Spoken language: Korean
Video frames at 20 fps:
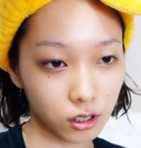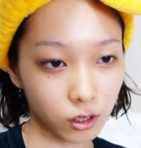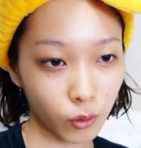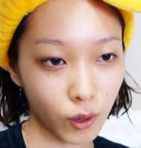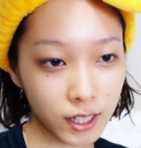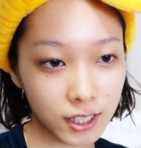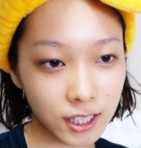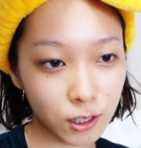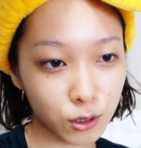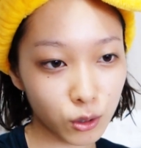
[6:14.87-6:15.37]

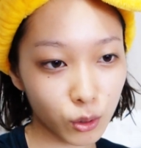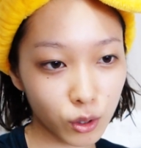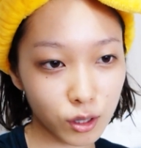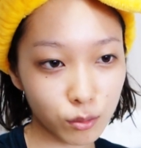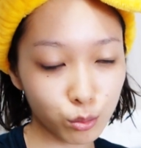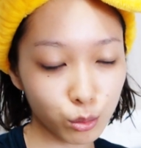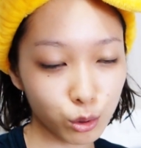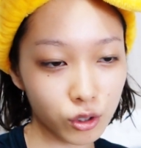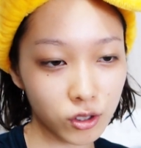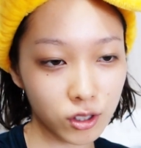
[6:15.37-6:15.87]
화산송이
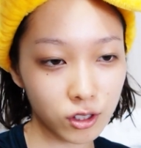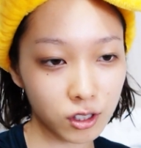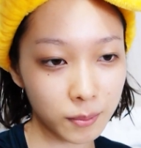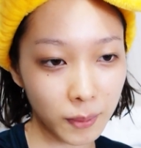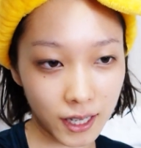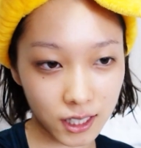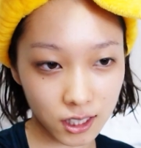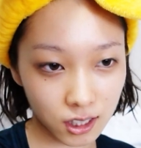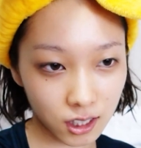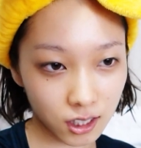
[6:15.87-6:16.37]
무스
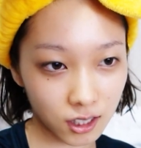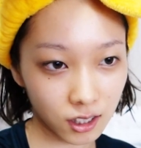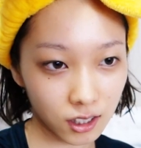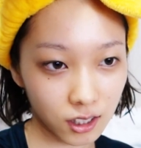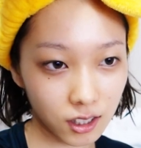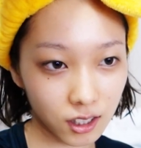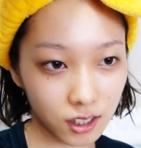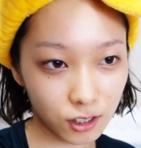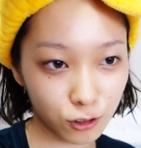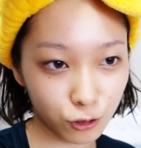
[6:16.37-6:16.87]

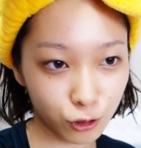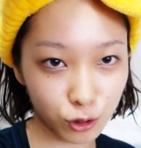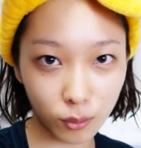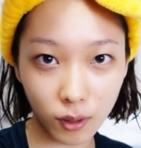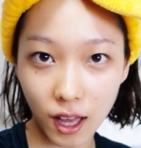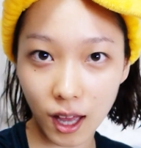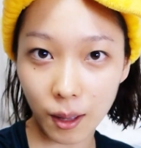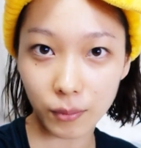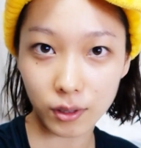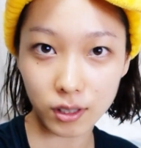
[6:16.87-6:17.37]
마스크를
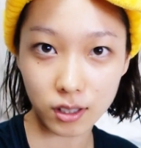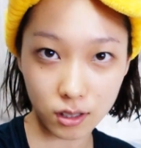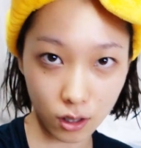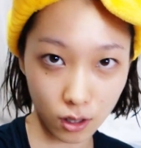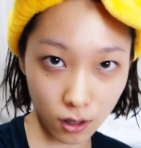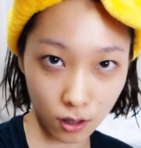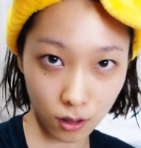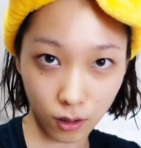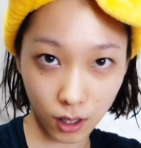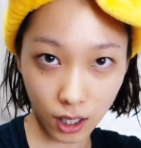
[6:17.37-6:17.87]

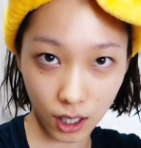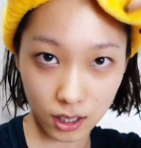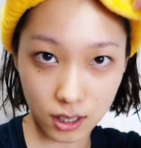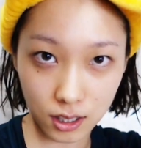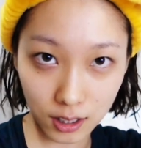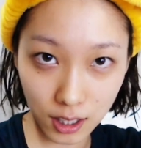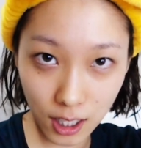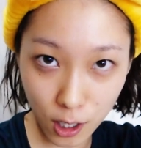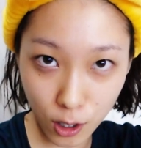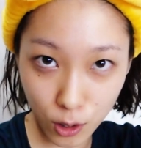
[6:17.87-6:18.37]
구매하면서
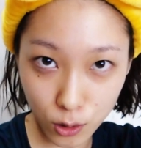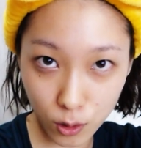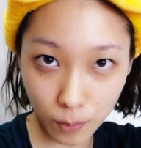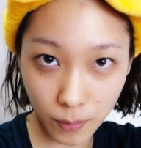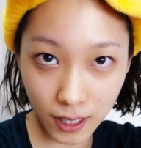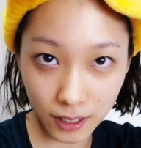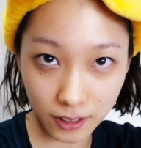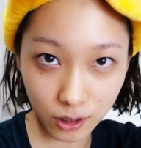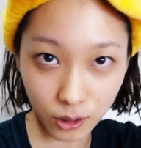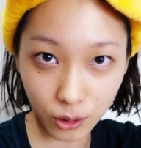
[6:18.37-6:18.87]
같이 딸려서
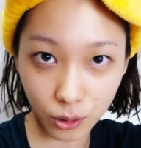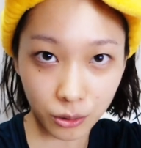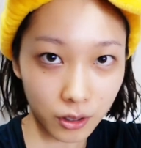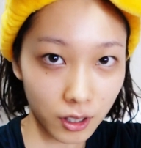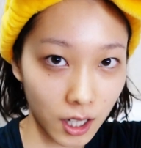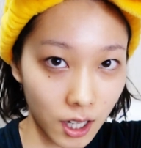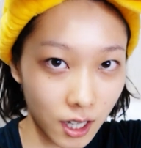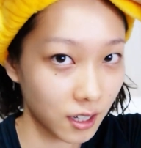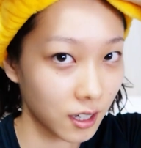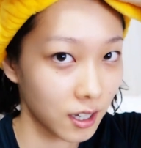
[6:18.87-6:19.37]
받은
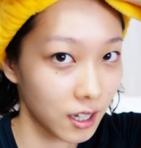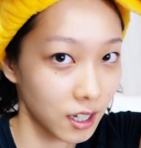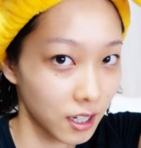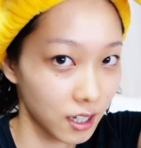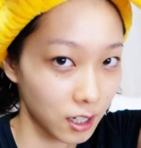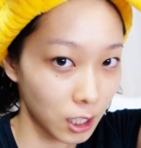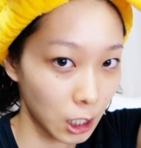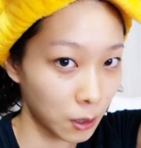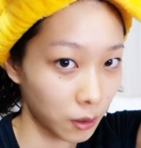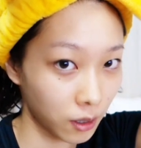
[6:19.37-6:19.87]
건데
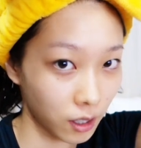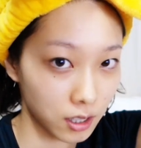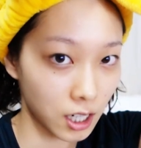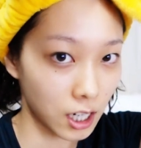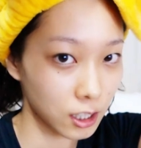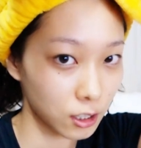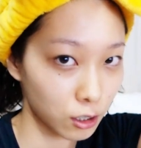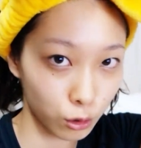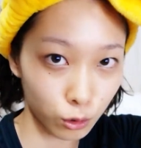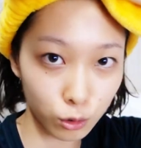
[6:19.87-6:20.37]
이렇게
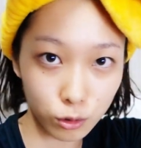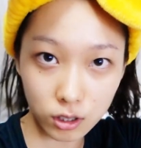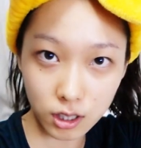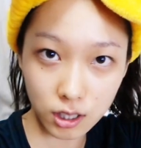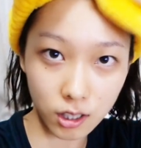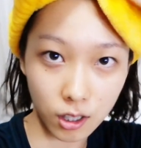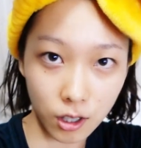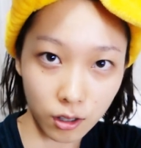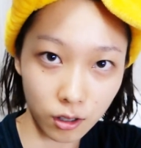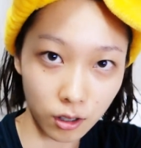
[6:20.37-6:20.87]
잘 쓰고
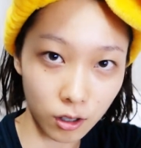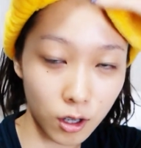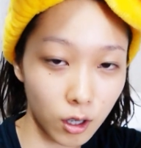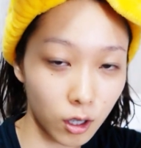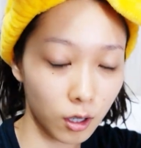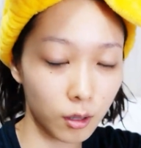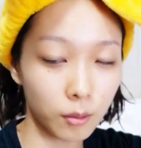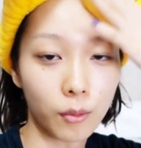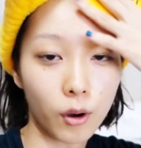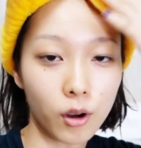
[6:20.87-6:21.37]
있어요.
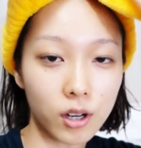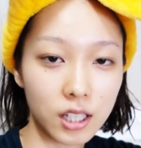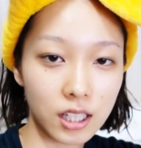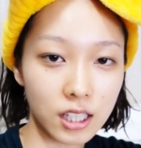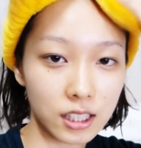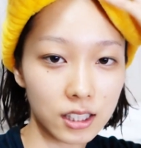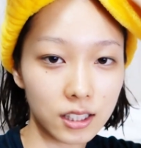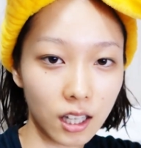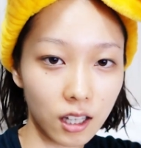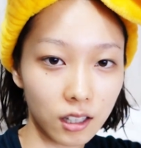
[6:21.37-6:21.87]
머리
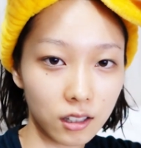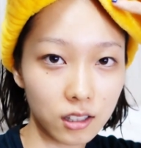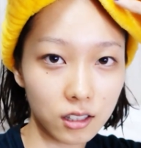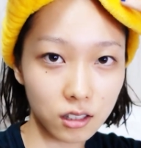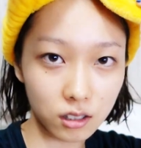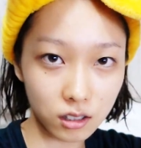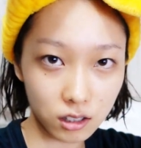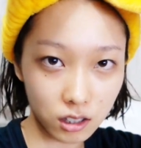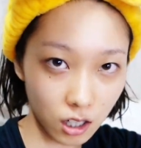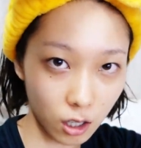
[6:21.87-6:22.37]
길
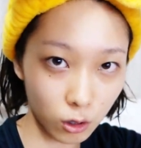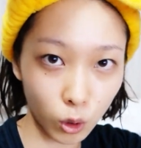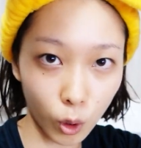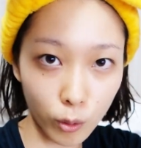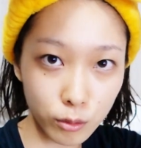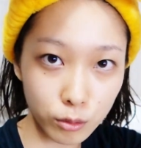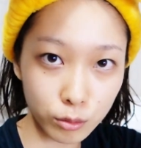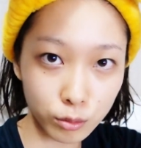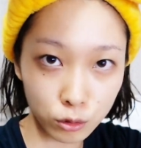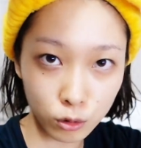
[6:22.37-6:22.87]
때는 이게
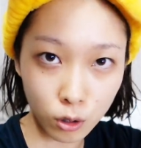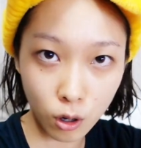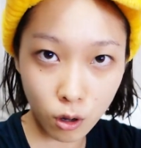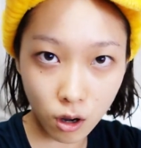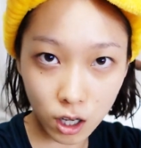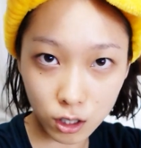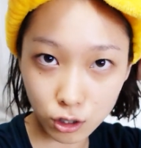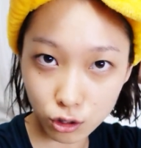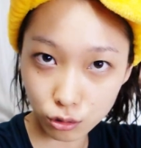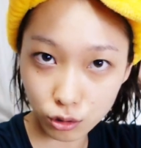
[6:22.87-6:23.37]
너무
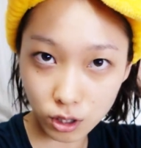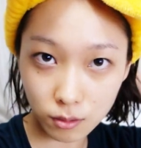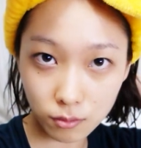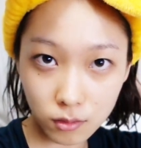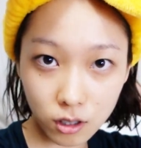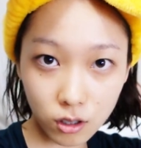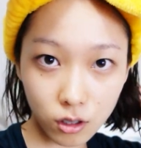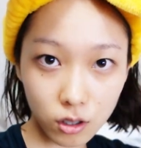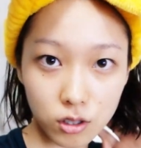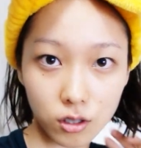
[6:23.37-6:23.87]
무거워가지고
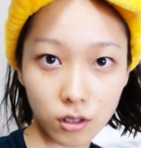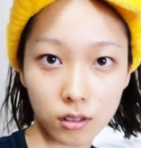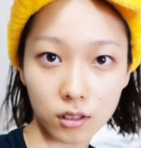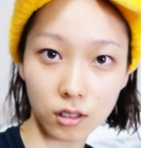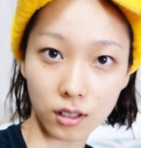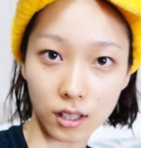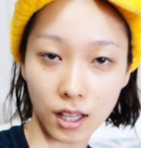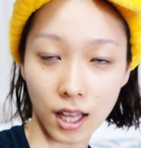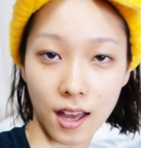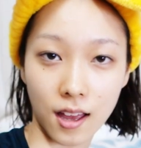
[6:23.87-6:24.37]

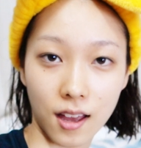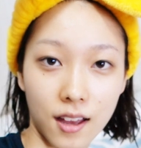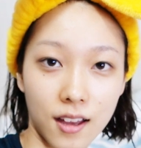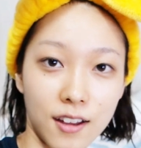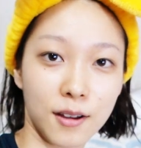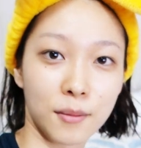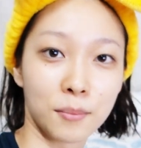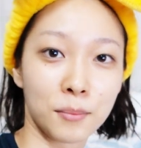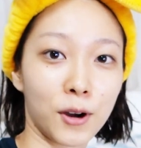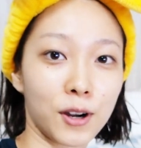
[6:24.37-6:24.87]
힘들었었는데
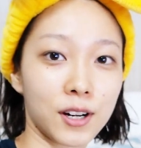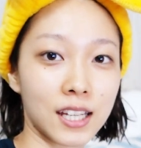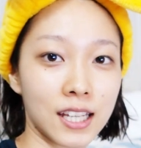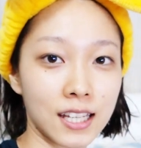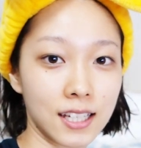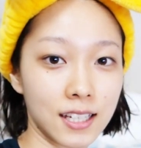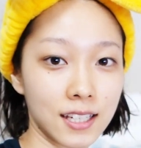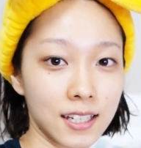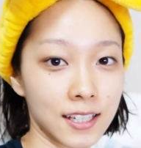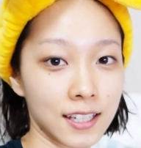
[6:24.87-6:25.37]

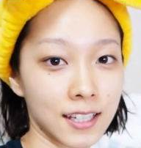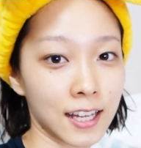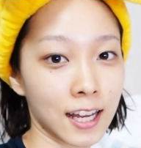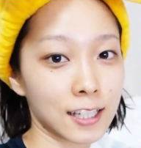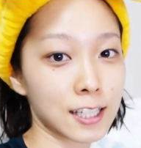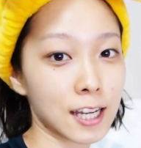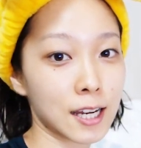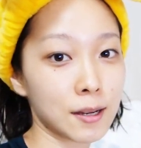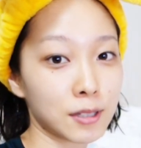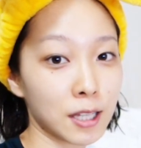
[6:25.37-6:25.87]
머리가
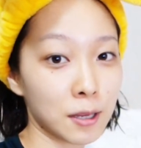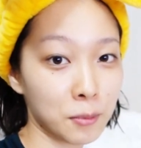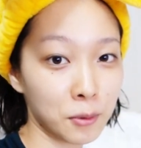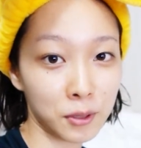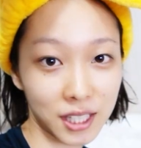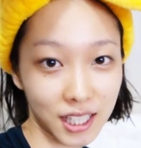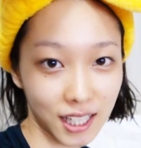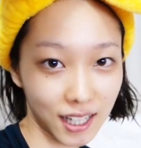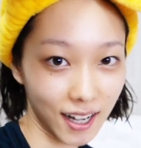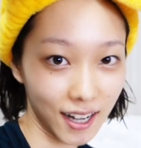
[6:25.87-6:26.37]
짧다
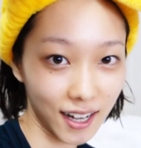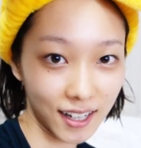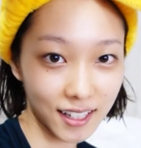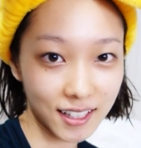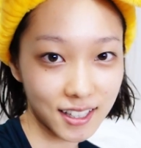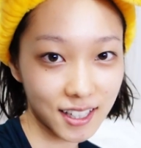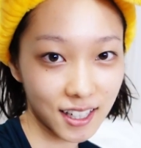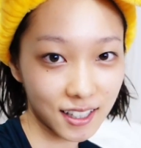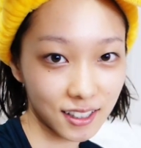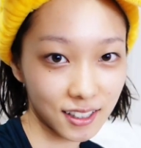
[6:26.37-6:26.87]
보니까
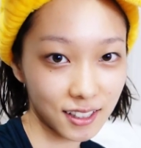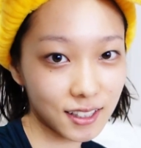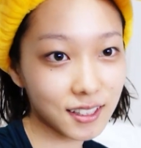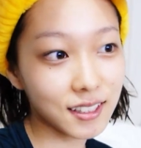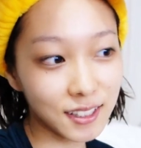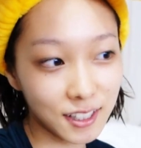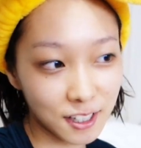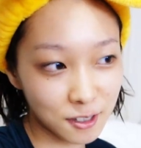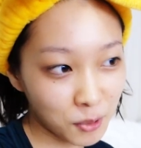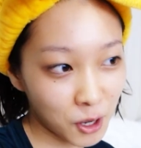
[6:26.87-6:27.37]
이제는
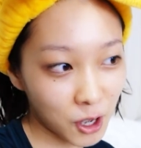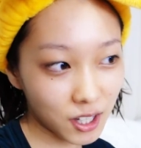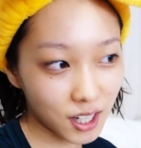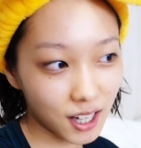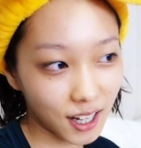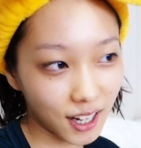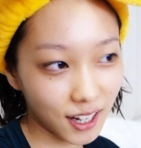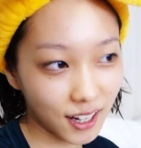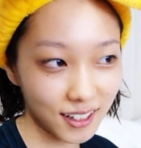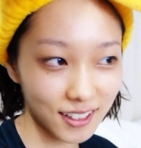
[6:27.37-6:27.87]

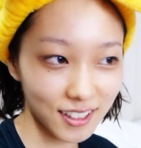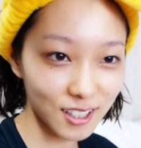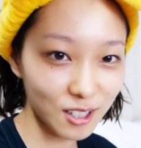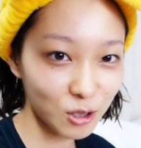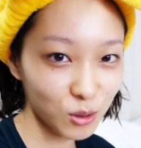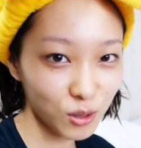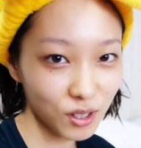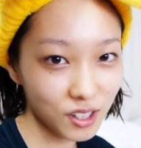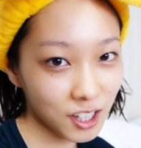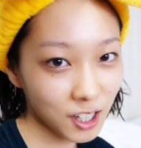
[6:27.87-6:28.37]
편하게 쓸
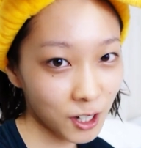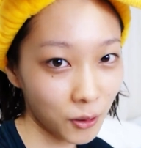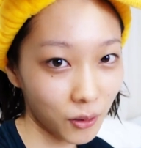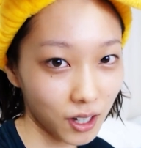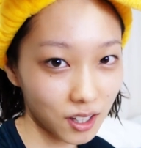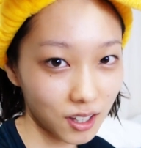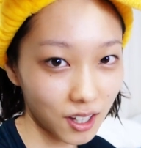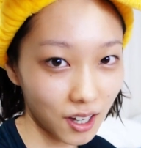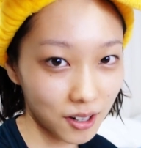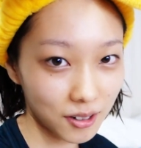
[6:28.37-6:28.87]
수 있는 것
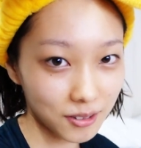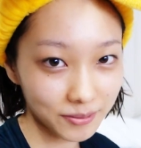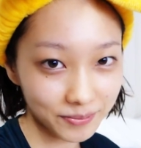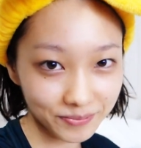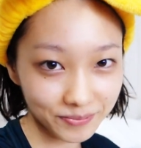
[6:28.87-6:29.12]
같아요.